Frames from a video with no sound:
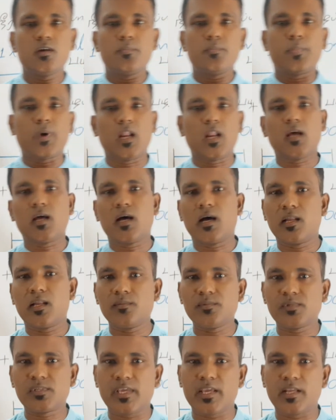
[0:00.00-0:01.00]

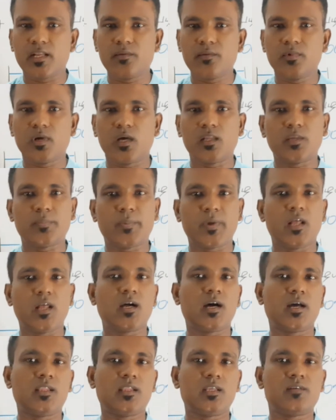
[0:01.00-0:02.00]
பலகாரம் செய்கிறோம் அந்த
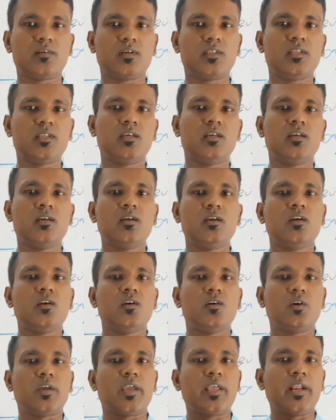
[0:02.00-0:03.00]
பலகாரத்துக்கு வந்து
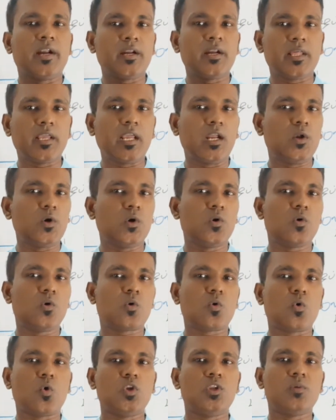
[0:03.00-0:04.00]
இரண்டு கிலோ
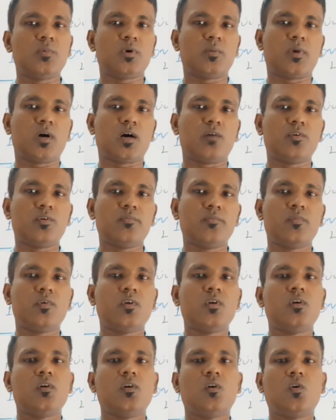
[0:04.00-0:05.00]
கோதுமை மாவும்
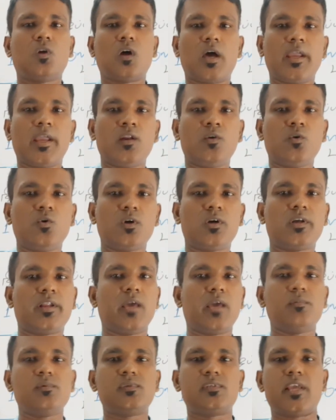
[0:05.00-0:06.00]
ஒரு ஐநூறு
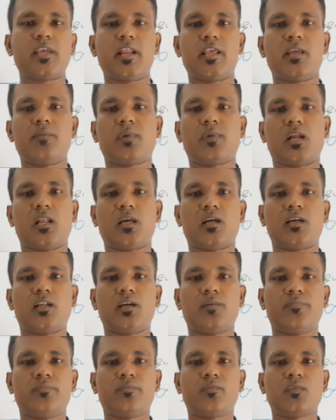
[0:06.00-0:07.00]
கிராம் சீனியும்
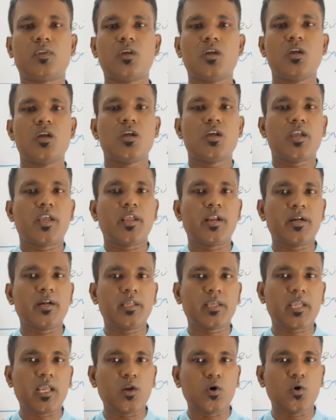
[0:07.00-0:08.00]
கலக்கிறோம் இரண்டு
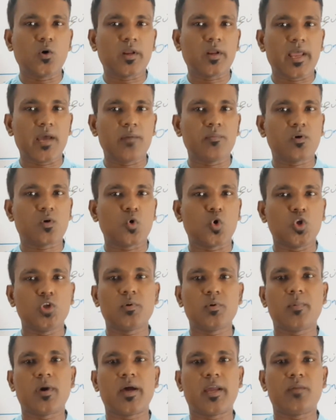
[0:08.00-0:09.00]
கிலோகிராம்
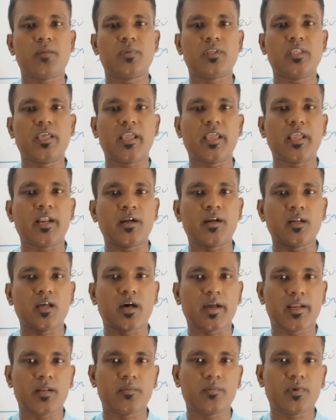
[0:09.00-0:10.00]
கோதுமமா என்பது
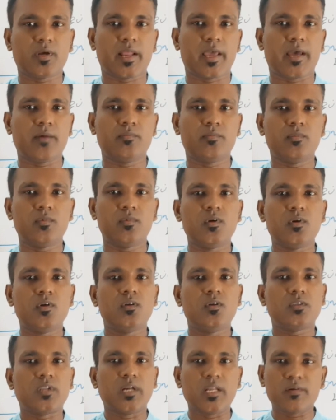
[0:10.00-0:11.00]
இரண்டாயிரம் கிராம்
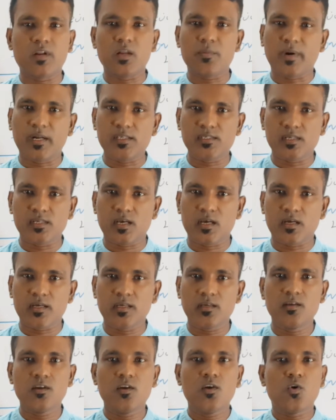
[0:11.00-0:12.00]
திணிவில் படிச்சுனாங்க
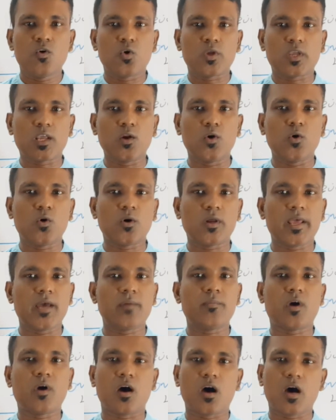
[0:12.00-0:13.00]
ஒரு
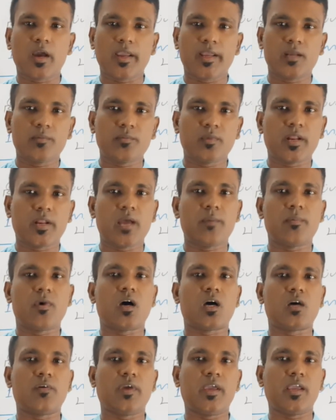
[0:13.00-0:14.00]
கிலோகிராம் ஆயிரம் கிராம்
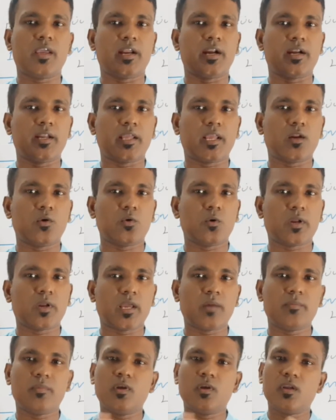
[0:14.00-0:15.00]
ஆகவே இரண்டு
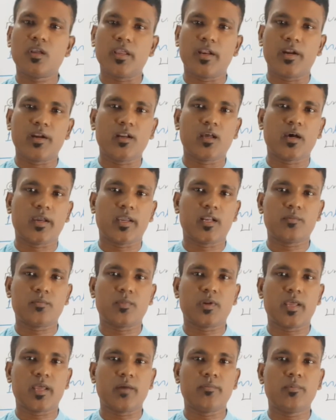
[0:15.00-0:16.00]
கிலோகிராம் இரண்டாயிரம்
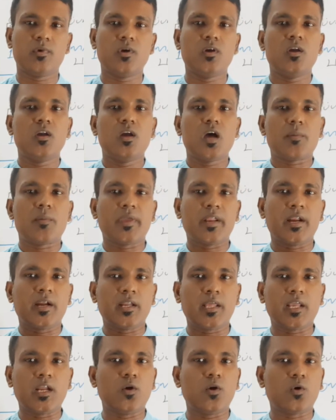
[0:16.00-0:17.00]
கிராம் அப்போ
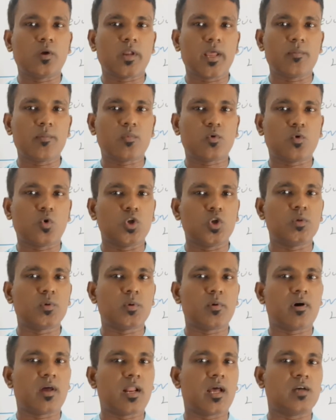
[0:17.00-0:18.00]
இரண்டு கிலோகிராம்
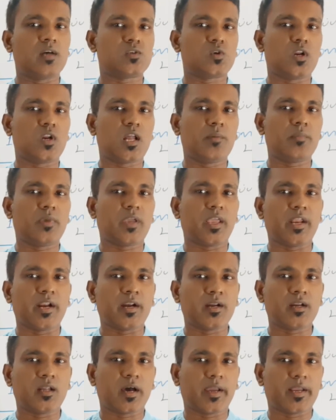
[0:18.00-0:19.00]
கோதுமமாக நாங்கள் சொல்லலாம்
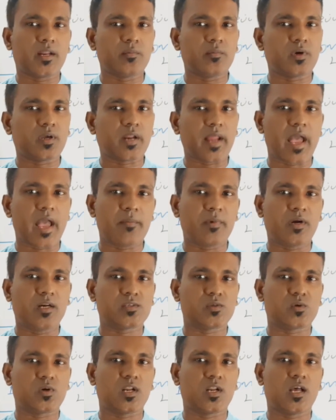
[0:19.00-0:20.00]
இரண்டாயிரம் கிராம்னு
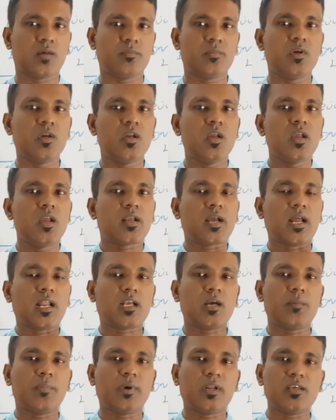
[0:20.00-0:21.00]
சொல்லலாம்
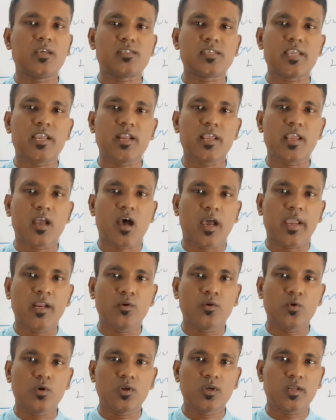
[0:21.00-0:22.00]
கலக்கப்படுற சீனி
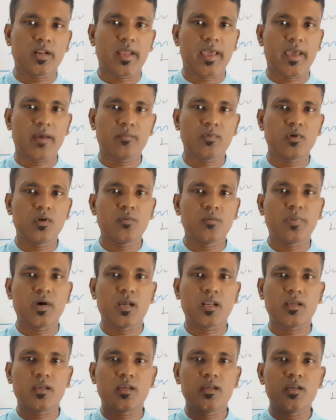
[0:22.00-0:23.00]
ஐநூறு கிராம்
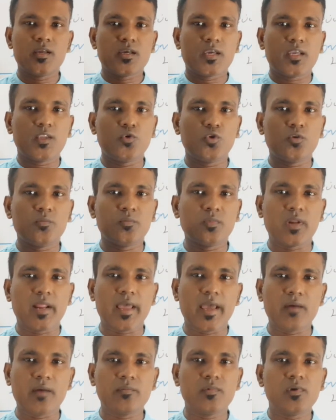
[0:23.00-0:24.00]
பாருங்கள் இதுவும்
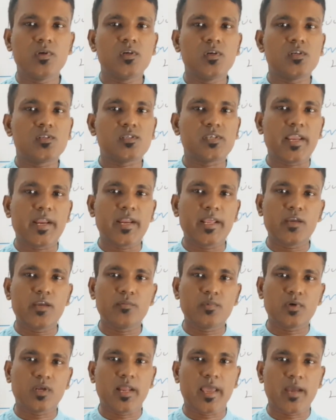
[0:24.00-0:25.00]
கிராம் சீனியும்
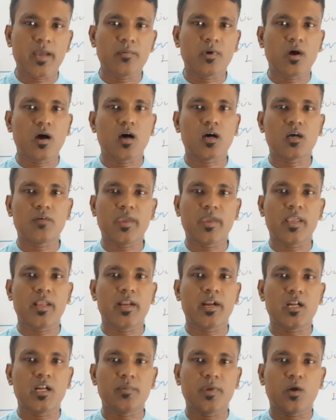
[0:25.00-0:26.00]
கிராம் ஆகவே
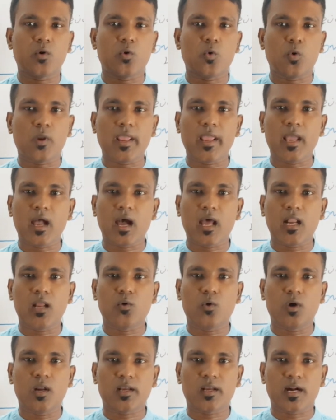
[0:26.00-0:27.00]
இரண்டுமே ஒரே
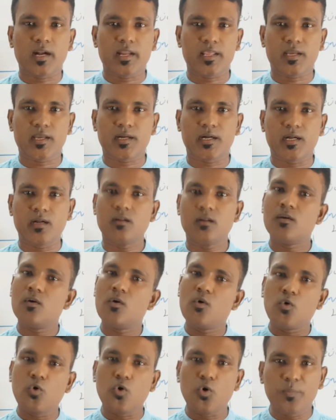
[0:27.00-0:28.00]
அளவுள்ள கணியங்கள்
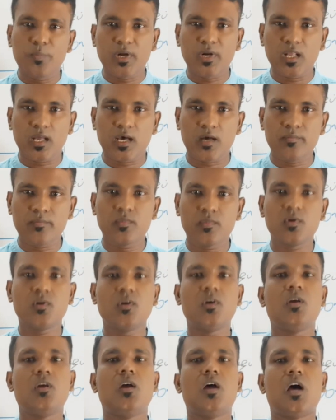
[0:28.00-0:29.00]
ஒப்பிடலாம்
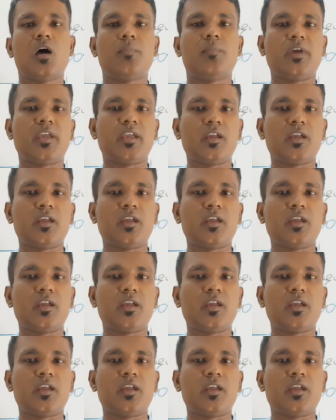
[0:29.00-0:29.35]
அப்போ